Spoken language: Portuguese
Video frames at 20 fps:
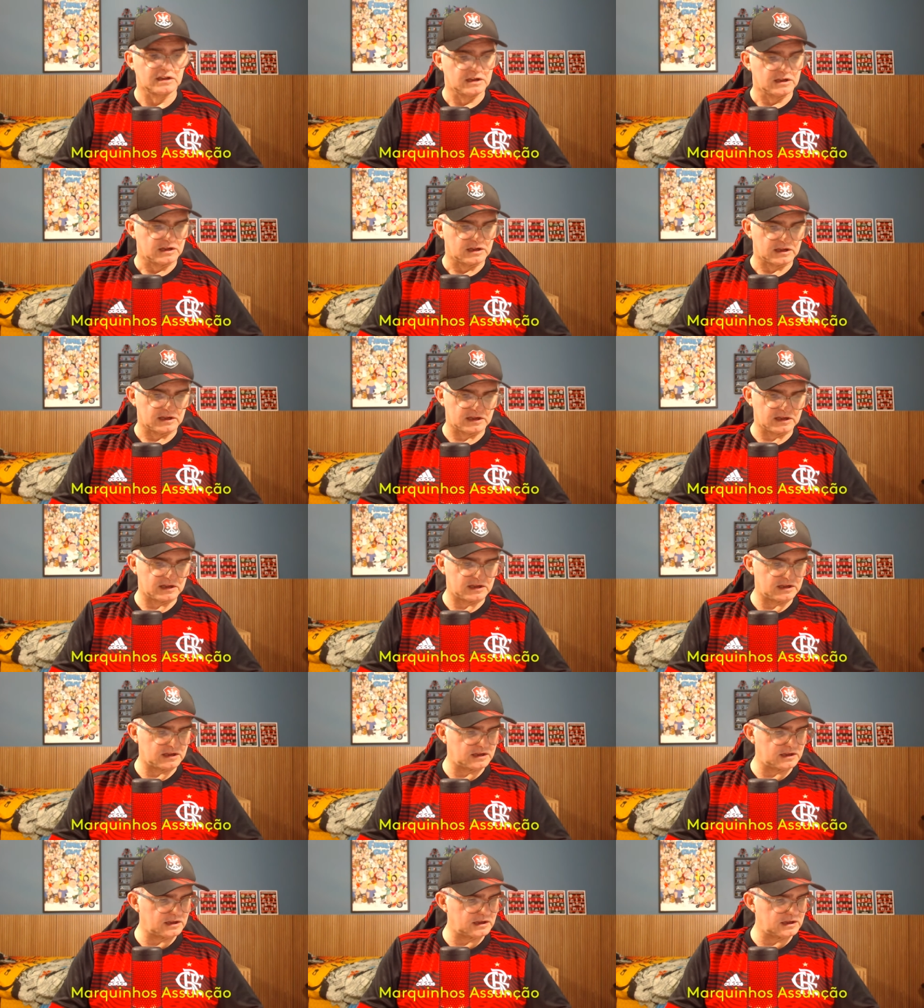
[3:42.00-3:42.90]

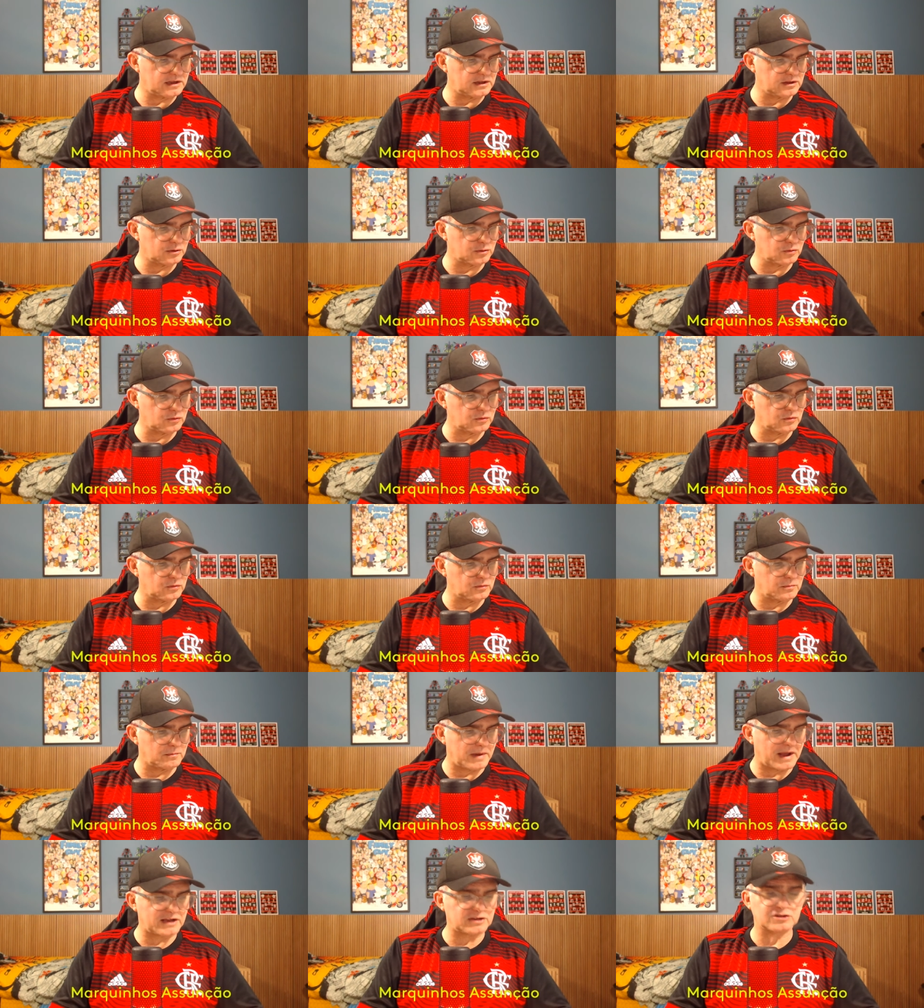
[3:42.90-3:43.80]
é, do
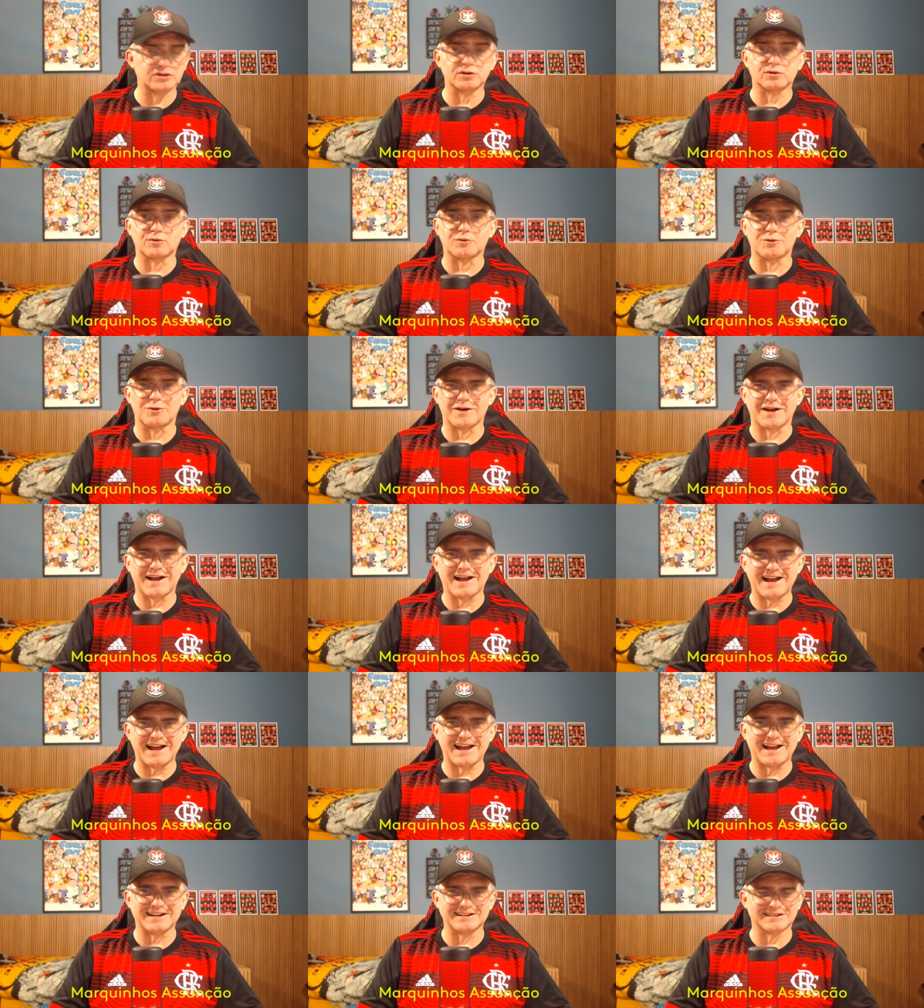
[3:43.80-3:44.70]
mágico
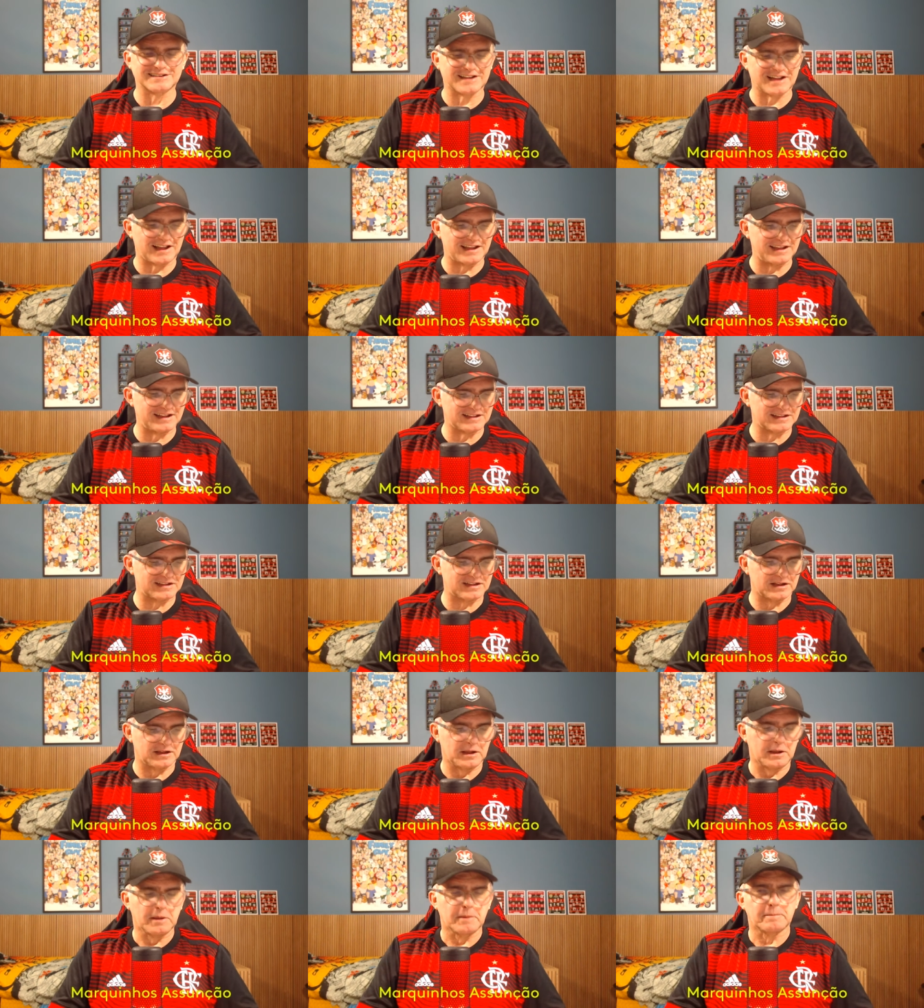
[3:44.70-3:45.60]

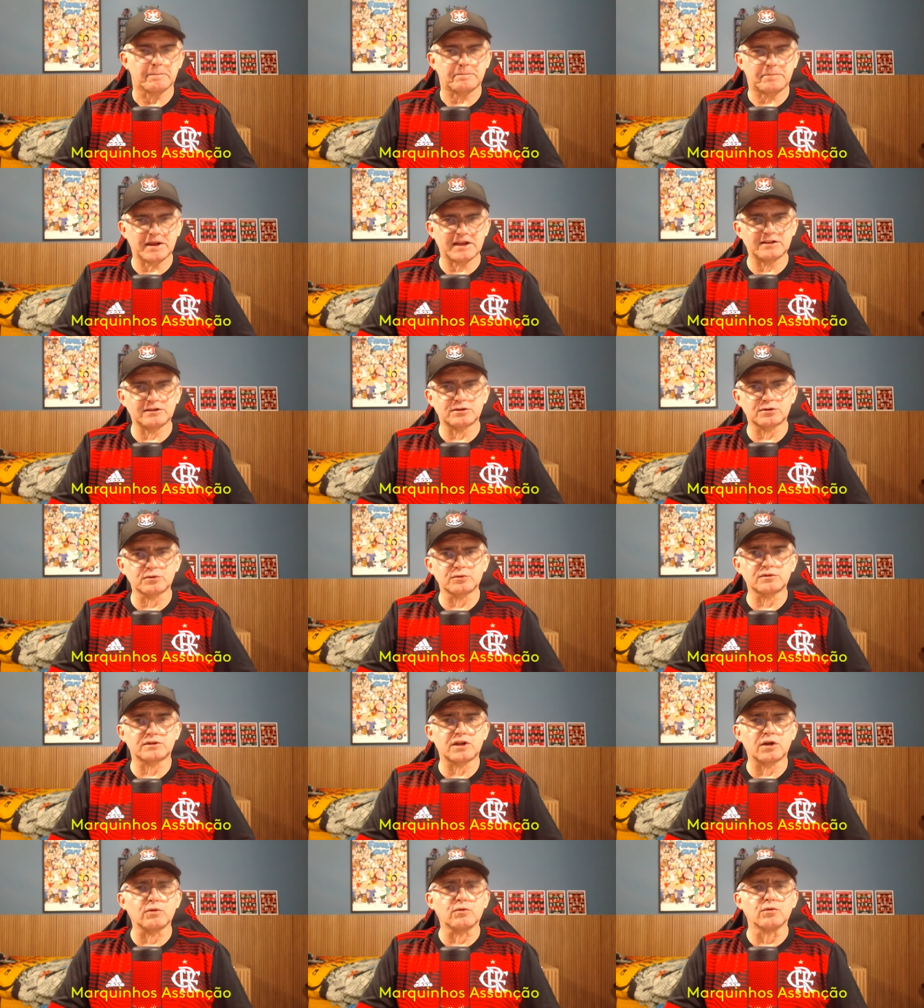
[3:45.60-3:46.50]
Arrascaeta, Pedro
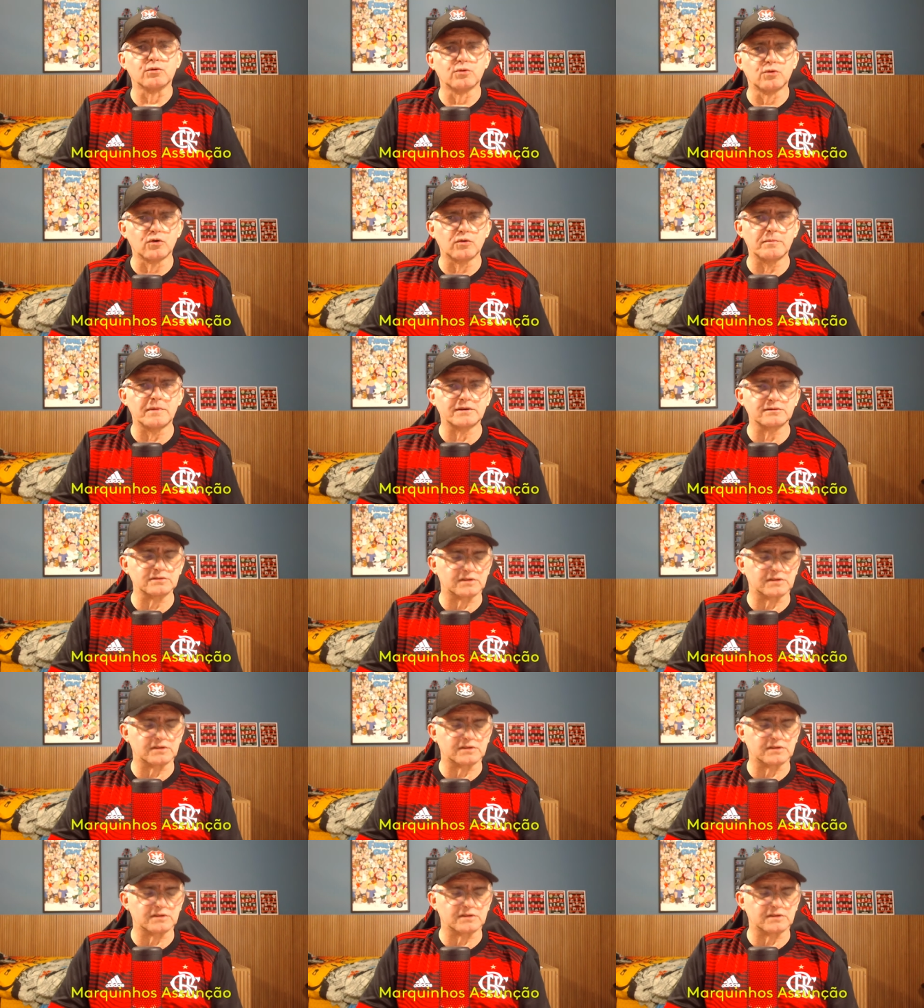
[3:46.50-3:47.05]
deu números